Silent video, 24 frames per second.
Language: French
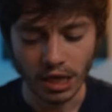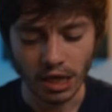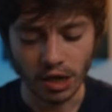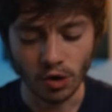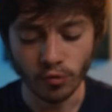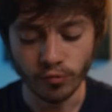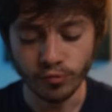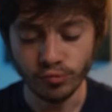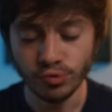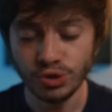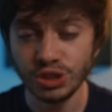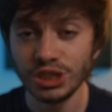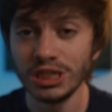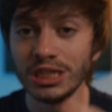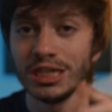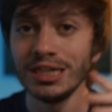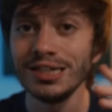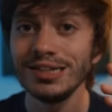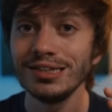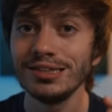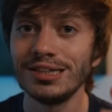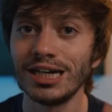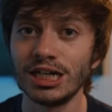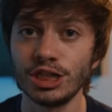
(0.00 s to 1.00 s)
et on vous dit
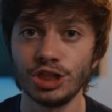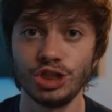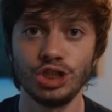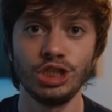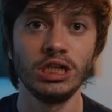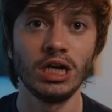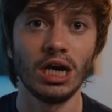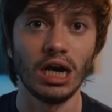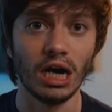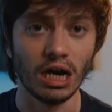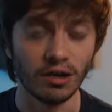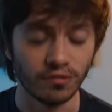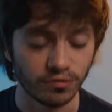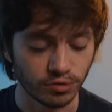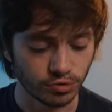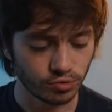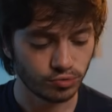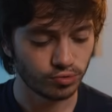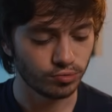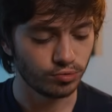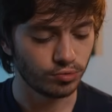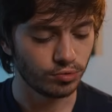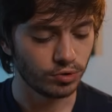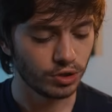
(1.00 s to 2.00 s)
d'agir avant
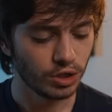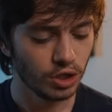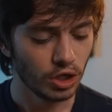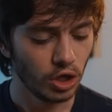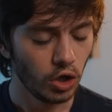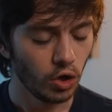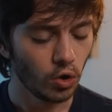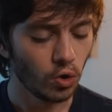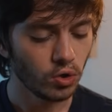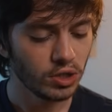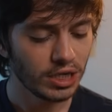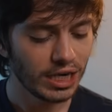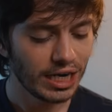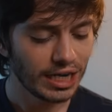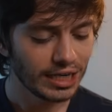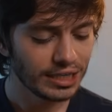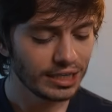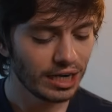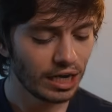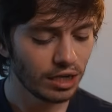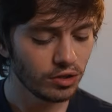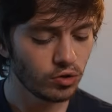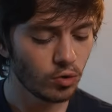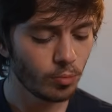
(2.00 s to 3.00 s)
tout. On a la
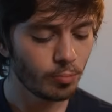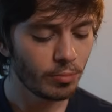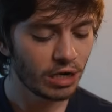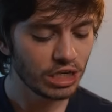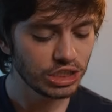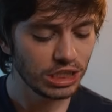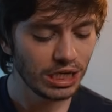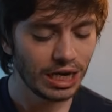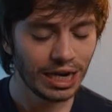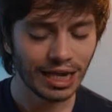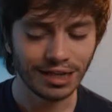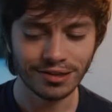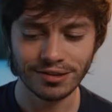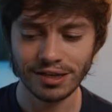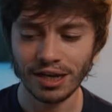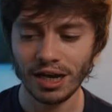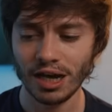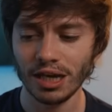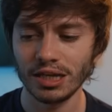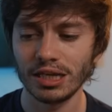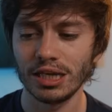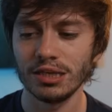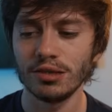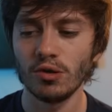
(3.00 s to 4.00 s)
carte magie de la
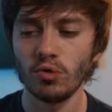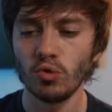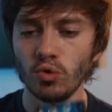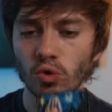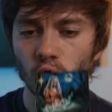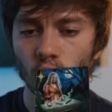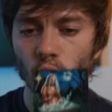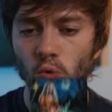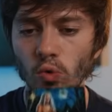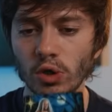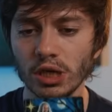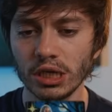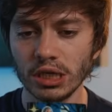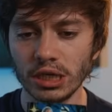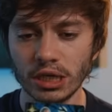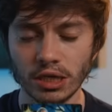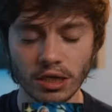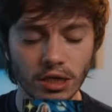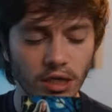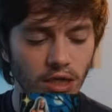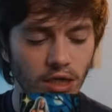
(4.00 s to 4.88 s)
Terre qui est dans le concret.